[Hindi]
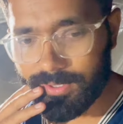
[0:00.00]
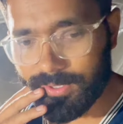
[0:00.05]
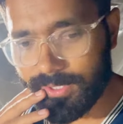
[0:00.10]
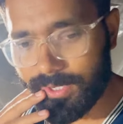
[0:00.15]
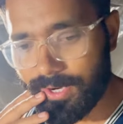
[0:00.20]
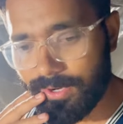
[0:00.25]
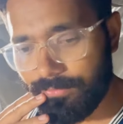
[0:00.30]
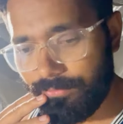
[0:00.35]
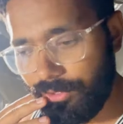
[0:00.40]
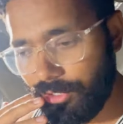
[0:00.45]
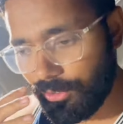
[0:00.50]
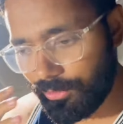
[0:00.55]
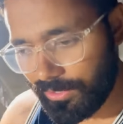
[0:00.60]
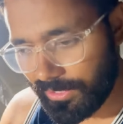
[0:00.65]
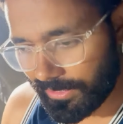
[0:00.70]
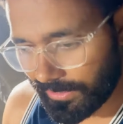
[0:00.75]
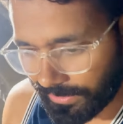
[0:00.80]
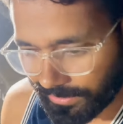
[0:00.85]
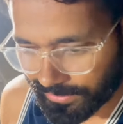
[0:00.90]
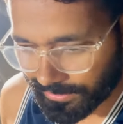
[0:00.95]
अगर आप वीडियो
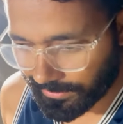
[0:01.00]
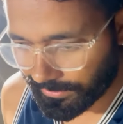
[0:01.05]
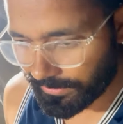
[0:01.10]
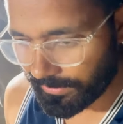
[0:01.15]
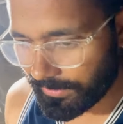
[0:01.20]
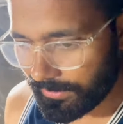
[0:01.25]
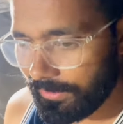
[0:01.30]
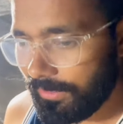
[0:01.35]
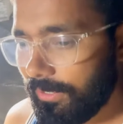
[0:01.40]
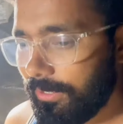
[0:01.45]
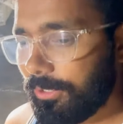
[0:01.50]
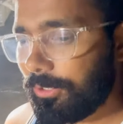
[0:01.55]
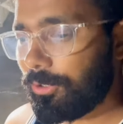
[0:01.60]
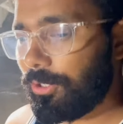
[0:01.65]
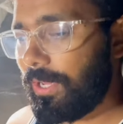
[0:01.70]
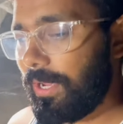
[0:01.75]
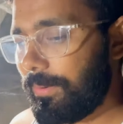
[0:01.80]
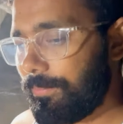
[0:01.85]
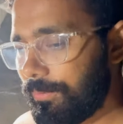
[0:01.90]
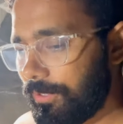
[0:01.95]
देखना चाहते हैं तो
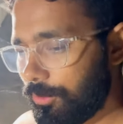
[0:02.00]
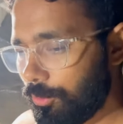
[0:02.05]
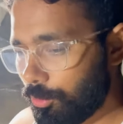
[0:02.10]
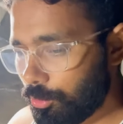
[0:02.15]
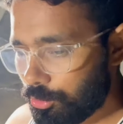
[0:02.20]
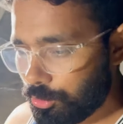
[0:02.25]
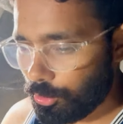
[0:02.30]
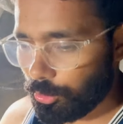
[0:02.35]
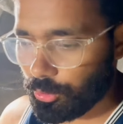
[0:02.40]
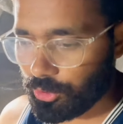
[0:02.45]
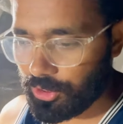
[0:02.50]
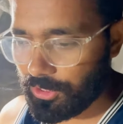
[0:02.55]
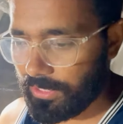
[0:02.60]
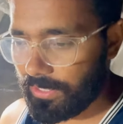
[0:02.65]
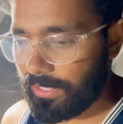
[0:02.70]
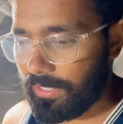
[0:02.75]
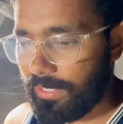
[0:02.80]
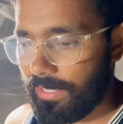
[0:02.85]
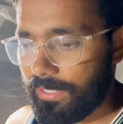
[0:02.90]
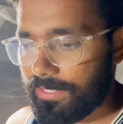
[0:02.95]
या अपने दोस्तों को शेयर
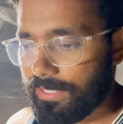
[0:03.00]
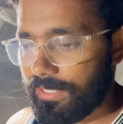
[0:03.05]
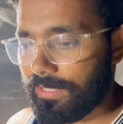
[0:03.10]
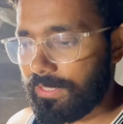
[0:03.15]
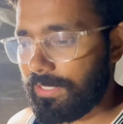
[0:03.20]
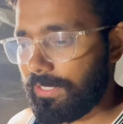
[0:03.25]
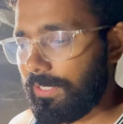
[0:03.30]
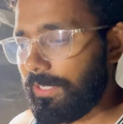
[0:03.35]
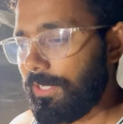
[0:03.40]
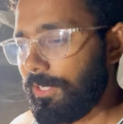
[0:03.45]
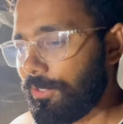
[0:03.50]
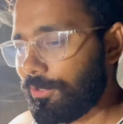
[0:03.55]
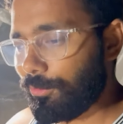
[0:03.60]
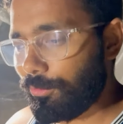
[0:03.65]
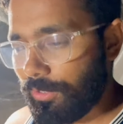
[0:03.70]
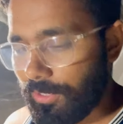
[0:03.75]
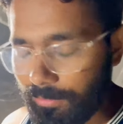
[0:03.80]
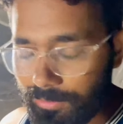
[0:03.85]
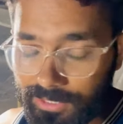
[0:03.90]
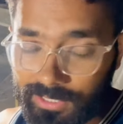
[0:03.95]
करना चाहते हैं तो
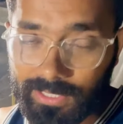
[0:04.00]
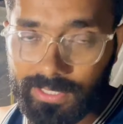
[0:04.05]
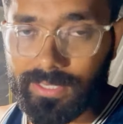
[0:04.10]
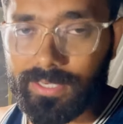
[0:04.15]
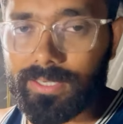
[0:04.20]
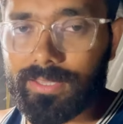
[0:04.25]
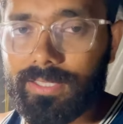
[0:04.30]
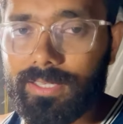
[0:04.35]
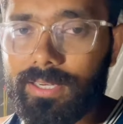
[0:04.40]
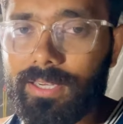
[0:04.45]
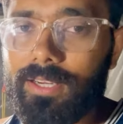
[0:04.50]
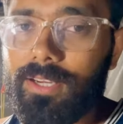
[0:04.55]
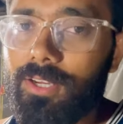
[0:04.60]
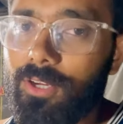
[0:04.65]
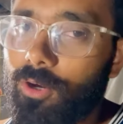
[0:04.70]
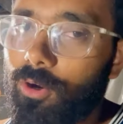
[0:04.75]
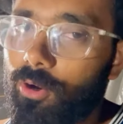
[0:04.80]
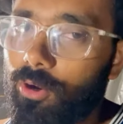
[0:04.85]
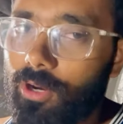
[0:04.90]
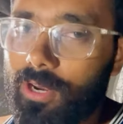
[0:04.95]
उन्हें भी शेयर कर देना
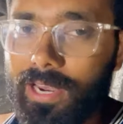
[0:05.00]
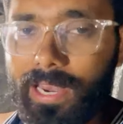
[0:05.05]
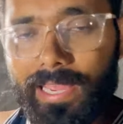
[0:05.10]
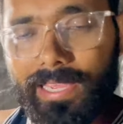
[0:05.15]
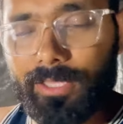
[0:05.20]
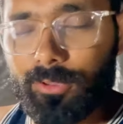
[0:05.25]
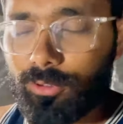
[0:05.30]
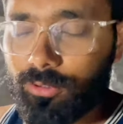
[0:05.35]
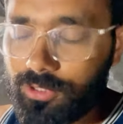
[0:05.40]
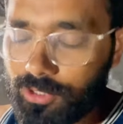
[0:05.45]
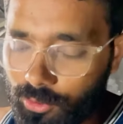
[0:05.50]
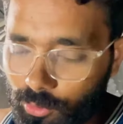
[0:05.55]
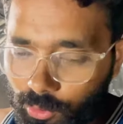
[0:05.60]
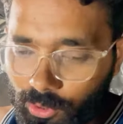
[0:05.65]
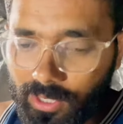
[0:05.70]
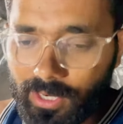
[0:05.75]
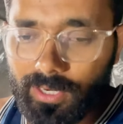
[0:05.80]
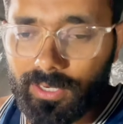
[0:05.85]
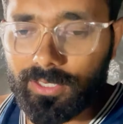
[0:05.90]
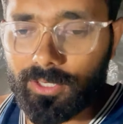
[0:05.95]
और लाइक तो ज़रूर
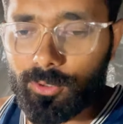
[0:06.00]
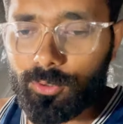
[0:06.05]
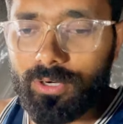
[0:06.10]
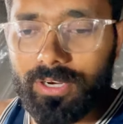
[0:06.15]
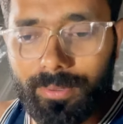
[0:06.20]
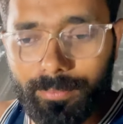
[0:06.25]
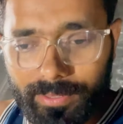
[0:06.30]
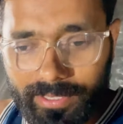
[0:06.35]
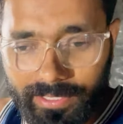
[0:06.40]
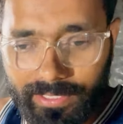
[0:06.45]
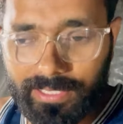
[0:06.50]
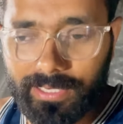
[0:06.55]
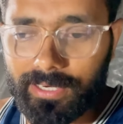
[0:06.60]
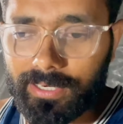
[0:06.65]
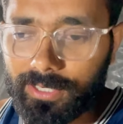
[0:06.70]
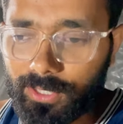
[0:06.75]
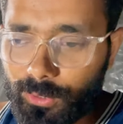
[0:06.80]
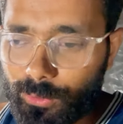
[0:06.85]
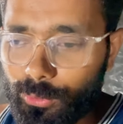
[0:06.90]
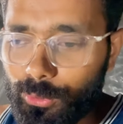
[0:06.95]
करा करो कमेंट किया
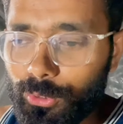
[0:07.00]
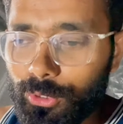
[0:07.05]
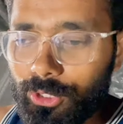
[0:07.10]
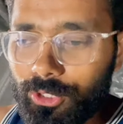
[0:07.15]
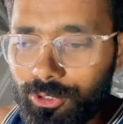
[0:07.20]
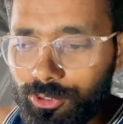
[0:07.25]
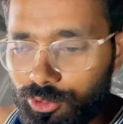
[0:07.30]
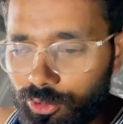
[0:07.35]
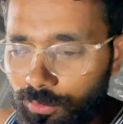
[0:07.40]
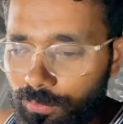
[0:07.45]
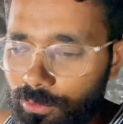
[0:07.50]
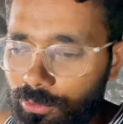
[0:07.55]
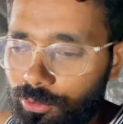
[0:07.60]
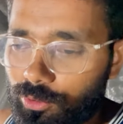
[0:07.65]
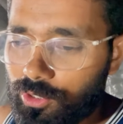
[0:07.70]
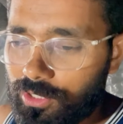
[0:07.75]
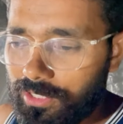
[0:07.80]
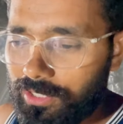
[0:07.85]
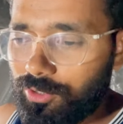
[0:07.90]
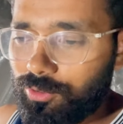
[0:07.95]
करो जो भी
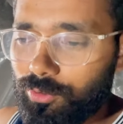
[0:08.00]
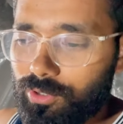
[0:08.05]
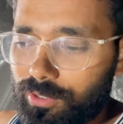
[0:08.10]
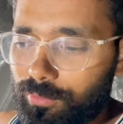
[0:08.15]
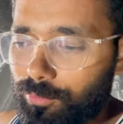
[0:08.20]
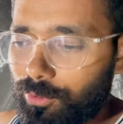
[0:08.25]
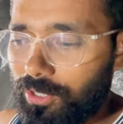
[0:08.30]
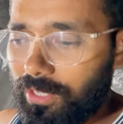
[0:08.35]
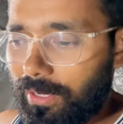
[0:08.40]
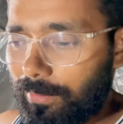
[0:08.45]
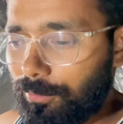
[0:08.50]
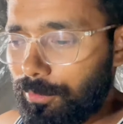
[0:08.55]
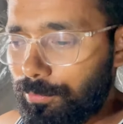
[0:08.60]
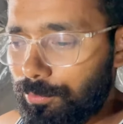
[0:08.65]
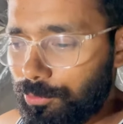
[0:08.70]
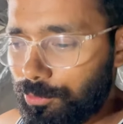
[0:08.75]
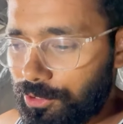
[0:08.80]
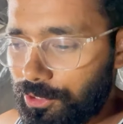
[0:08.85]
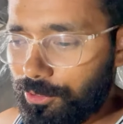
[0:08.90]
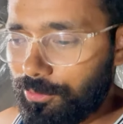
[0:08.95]
कुछ चीज़ छोटी मोटी आपको
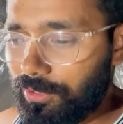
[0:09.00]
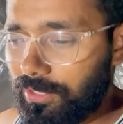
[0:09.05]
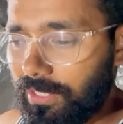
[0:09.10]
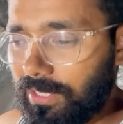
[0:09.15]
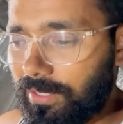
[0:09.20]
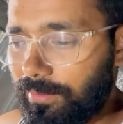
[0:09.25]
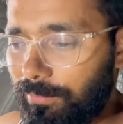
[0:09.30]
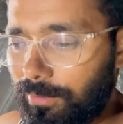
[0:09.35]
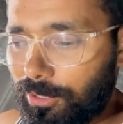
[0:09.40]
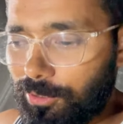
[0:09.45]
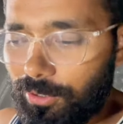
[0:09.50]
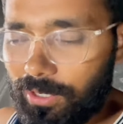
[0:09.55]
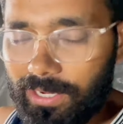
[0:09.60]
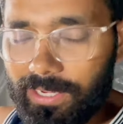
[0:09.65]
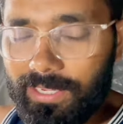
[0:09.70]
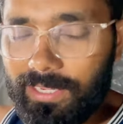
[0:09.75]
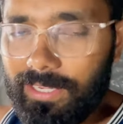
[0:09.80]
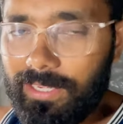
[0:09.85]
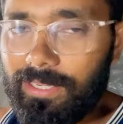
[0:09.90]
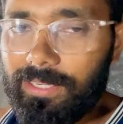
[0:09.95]
पूछनी होती है अगर मेरे को
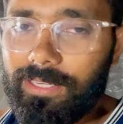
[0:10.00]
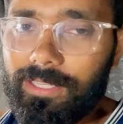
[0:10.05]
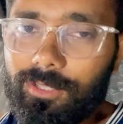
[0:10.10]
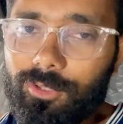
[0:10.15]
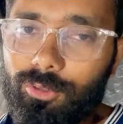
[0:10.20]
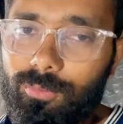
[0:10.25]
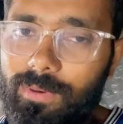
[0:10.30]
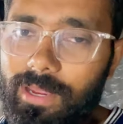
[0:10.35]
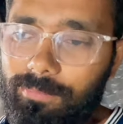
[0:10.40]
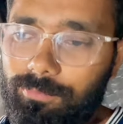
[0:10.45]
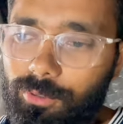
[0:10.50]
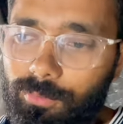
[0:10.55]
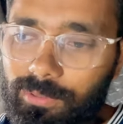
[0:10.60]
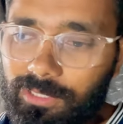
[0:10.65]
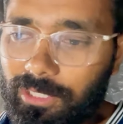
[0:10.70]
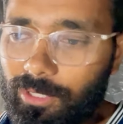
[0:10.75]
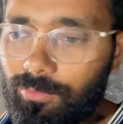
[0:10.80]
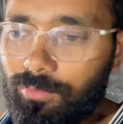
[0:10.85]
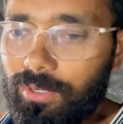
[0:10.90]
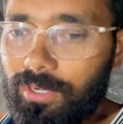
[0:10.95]
आएगी तो मैं आपको
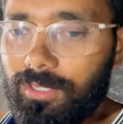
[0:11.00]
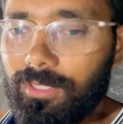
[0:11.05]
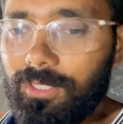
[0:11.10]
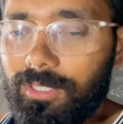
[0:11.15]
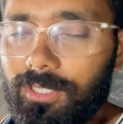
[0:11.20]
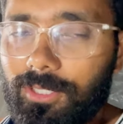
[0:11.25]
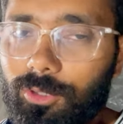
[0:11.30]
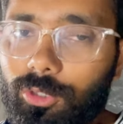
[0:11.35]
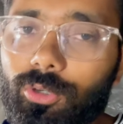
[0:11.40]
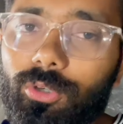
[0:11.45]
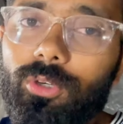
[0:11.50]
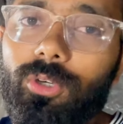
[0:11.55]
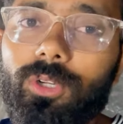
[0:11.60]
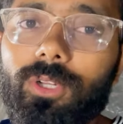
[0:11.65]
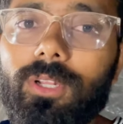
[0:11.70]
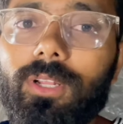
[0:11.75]
बताऊँगा तो